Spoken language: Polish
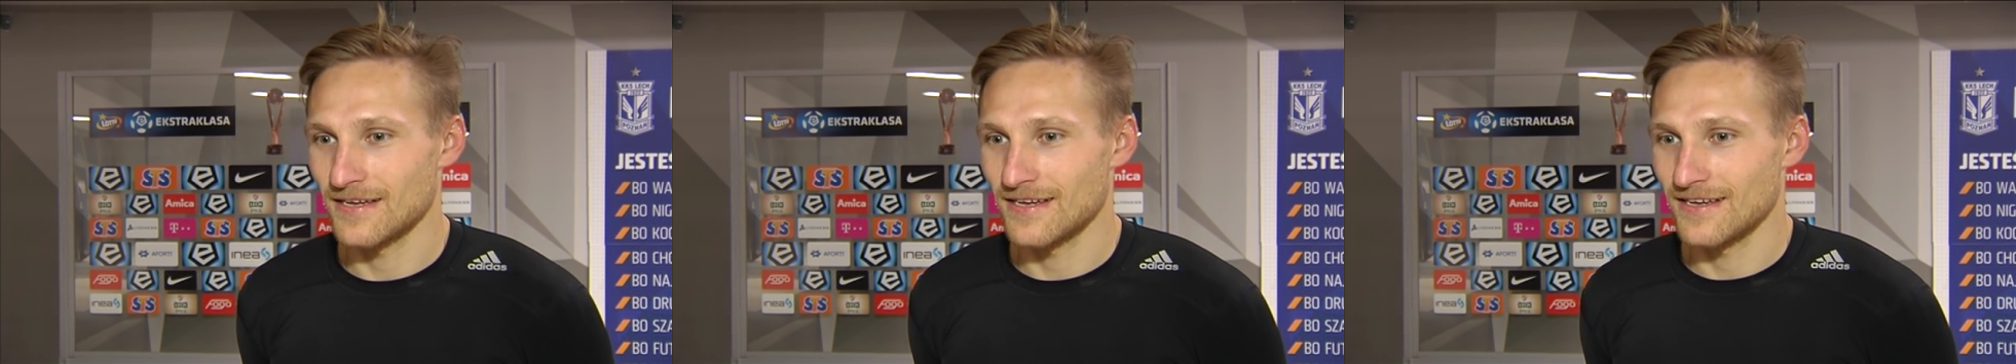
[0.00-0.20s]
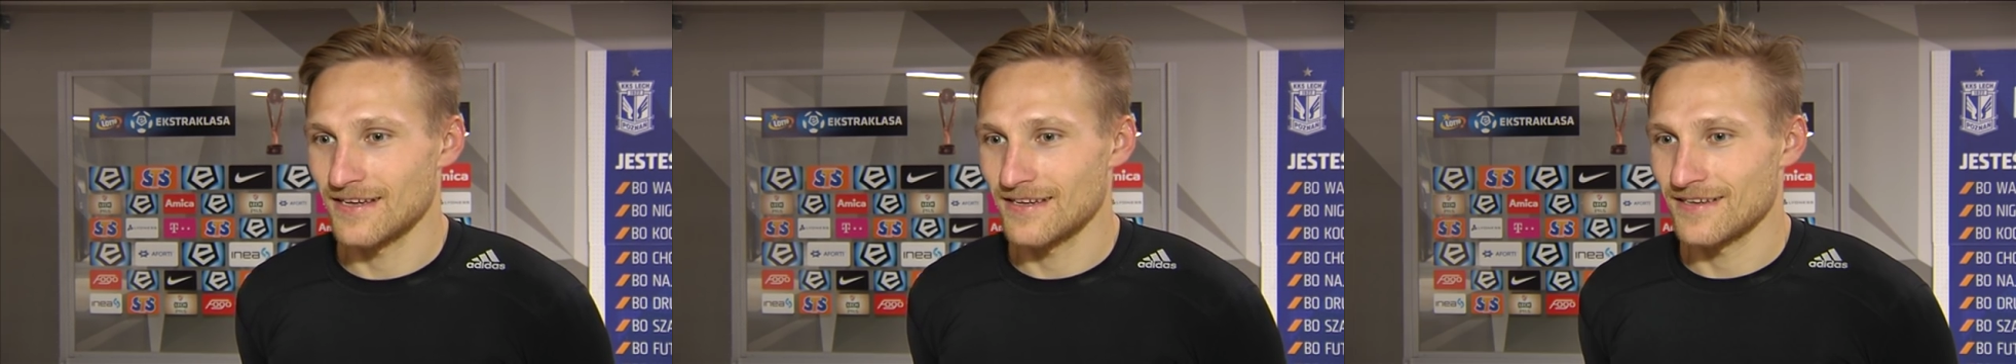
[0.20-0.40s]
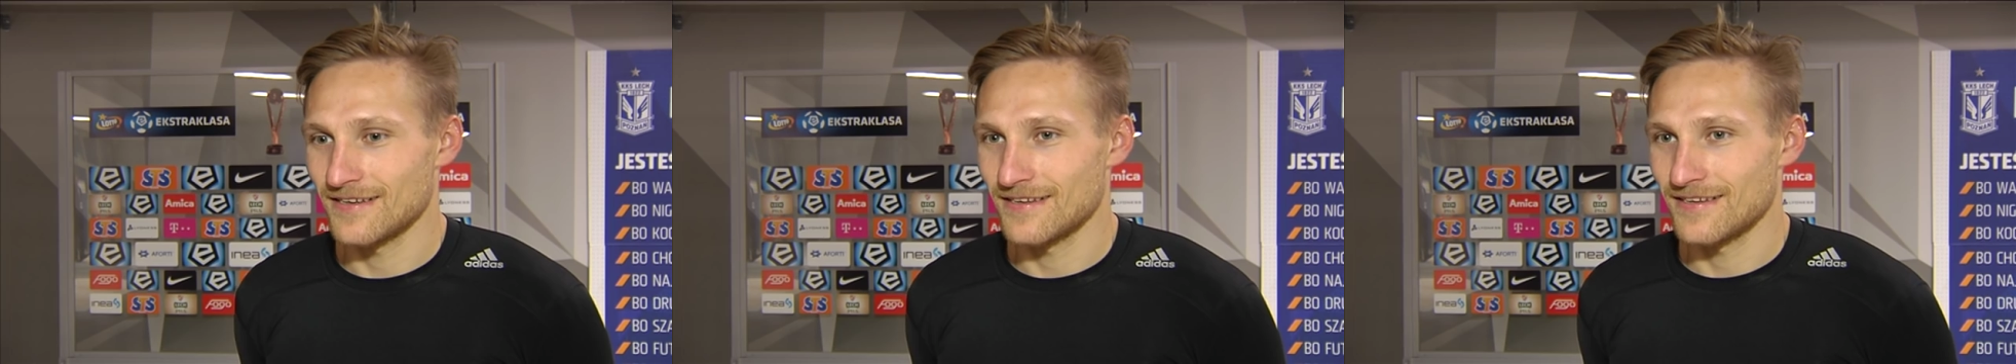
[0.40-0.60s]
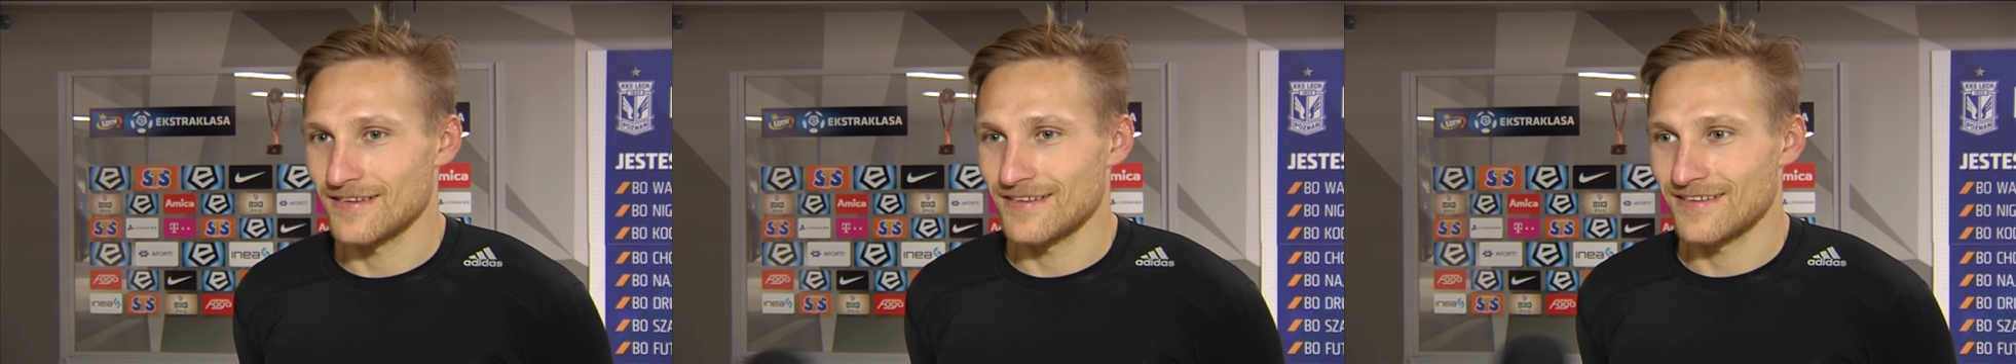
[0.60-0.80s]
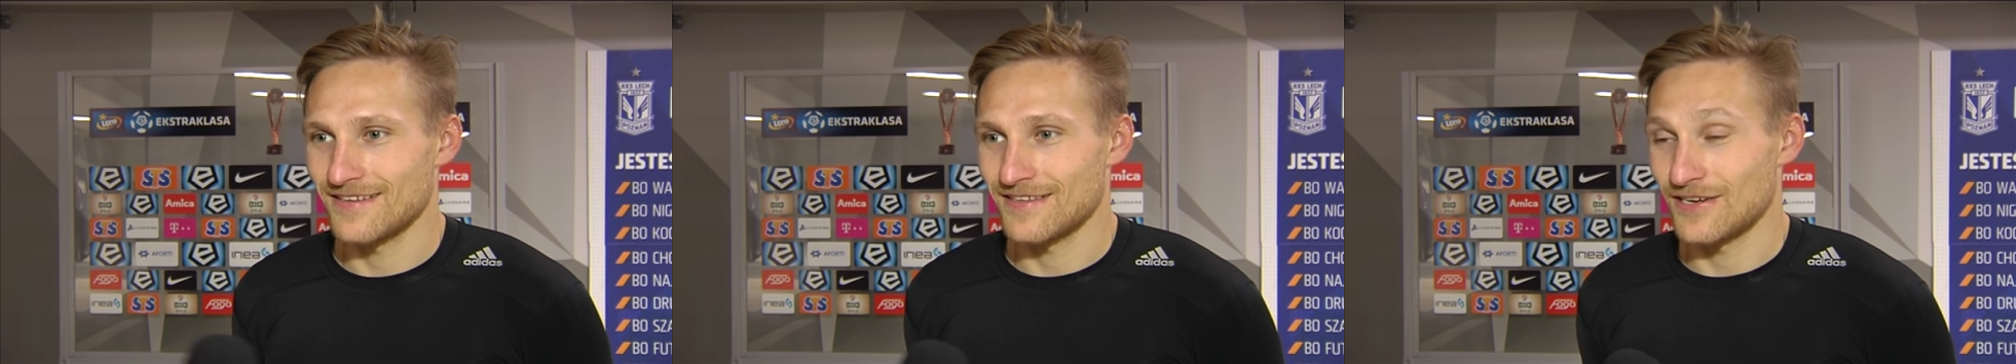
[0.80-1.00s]
Poznania.
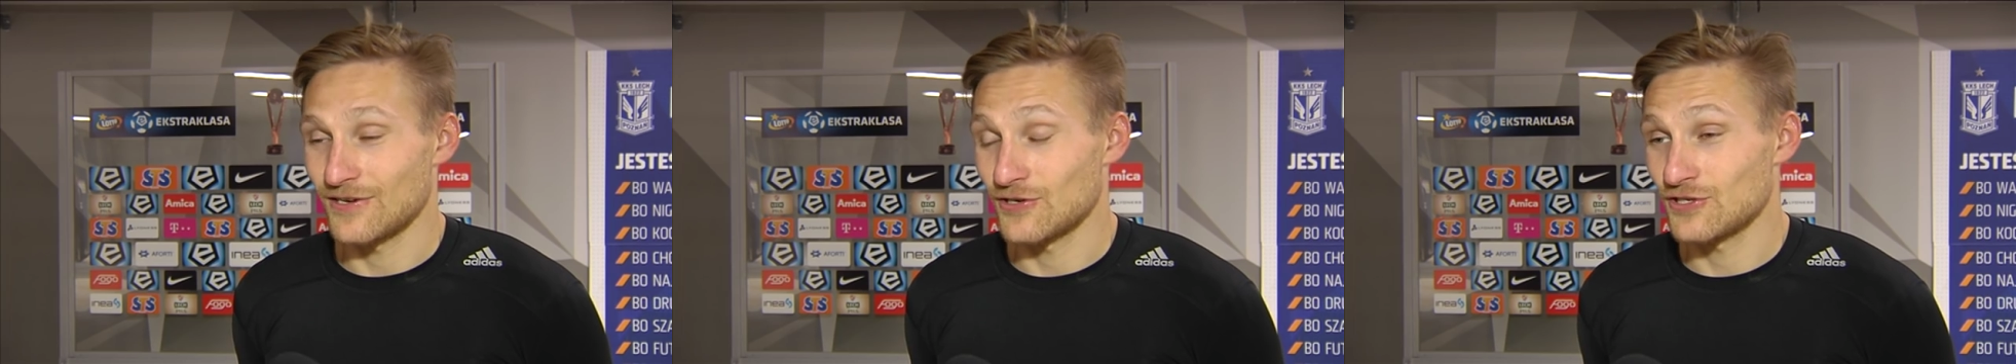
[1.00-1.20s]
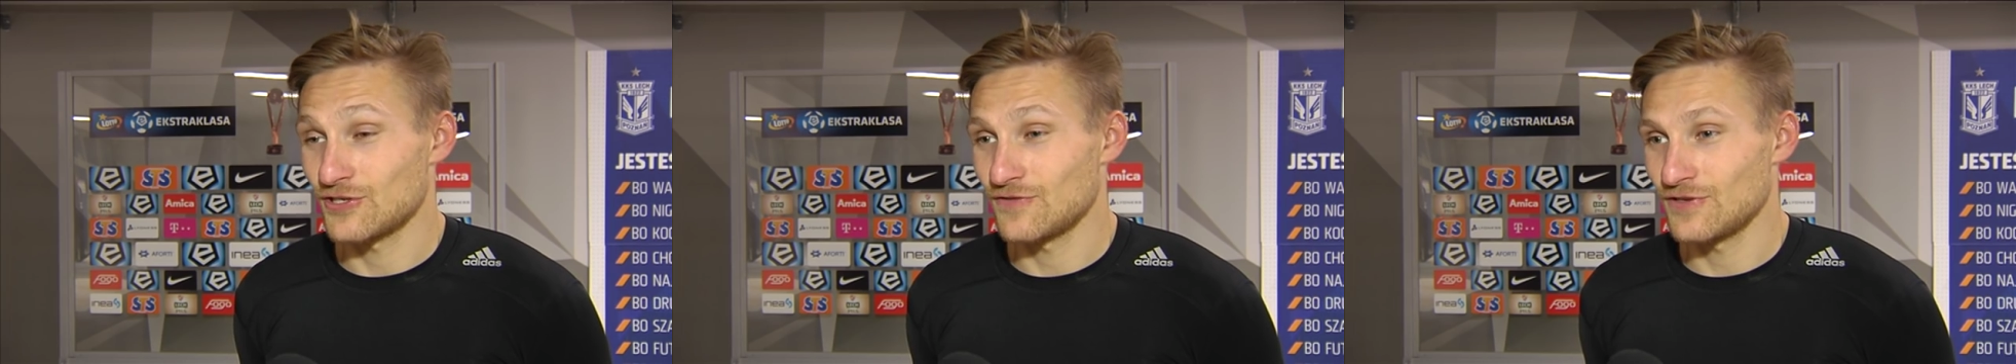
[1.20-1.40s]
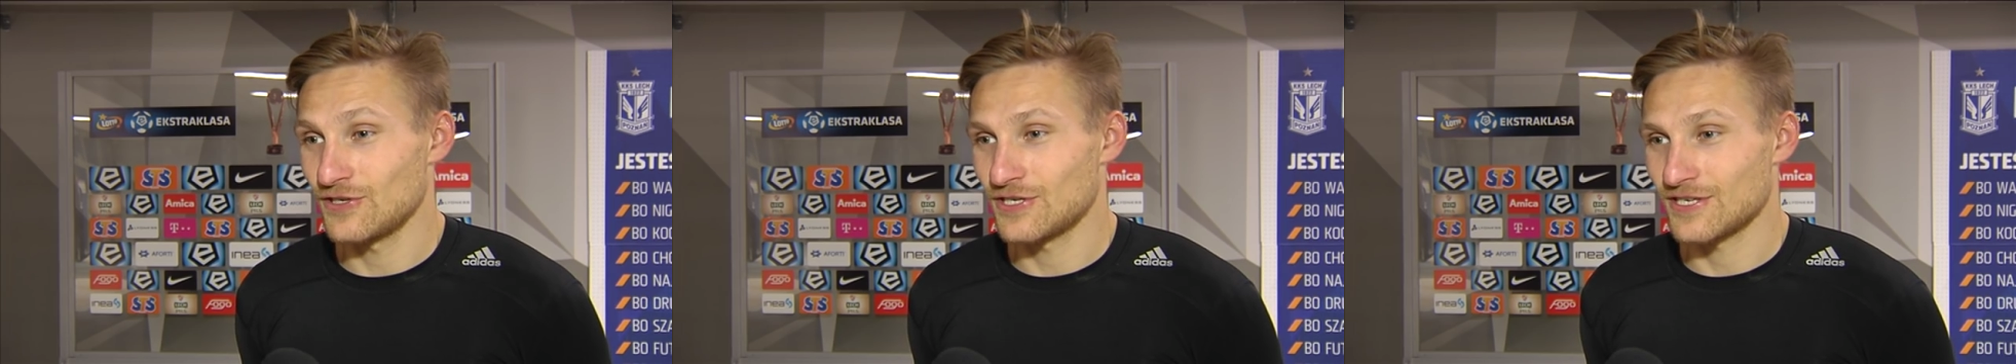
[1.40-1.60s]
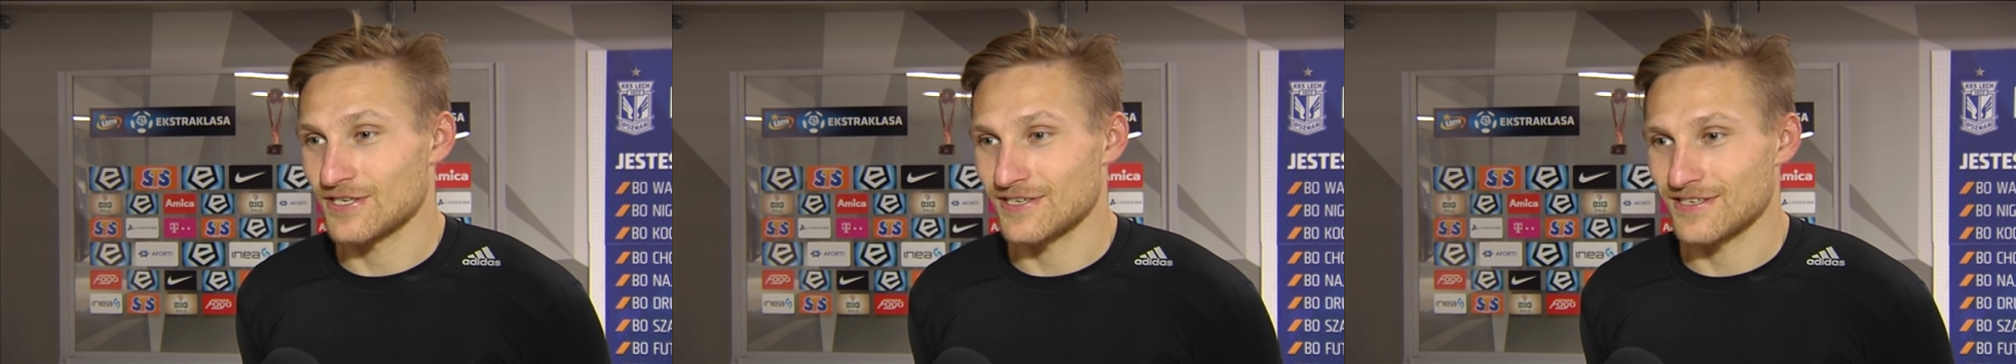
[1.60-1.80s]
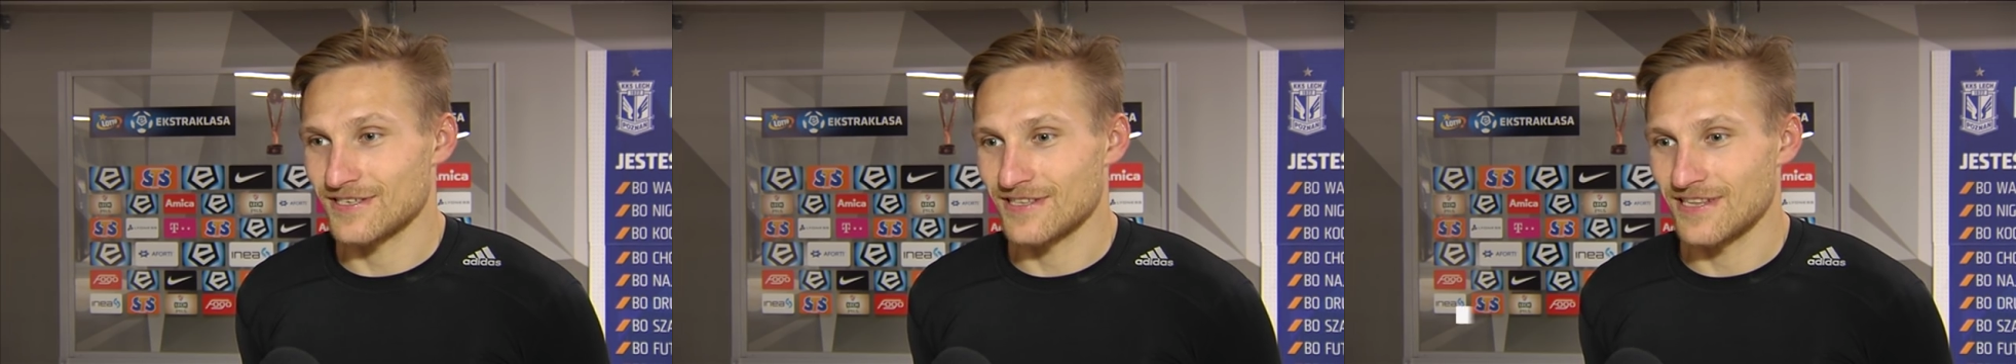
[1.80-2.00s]
A, oczywiście,